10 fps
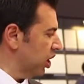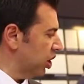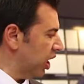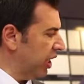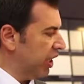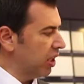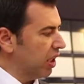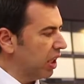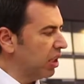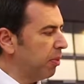çelik
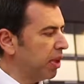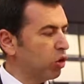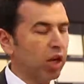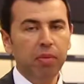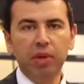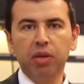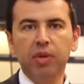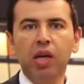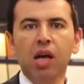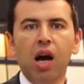ya da betonarme
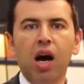gibi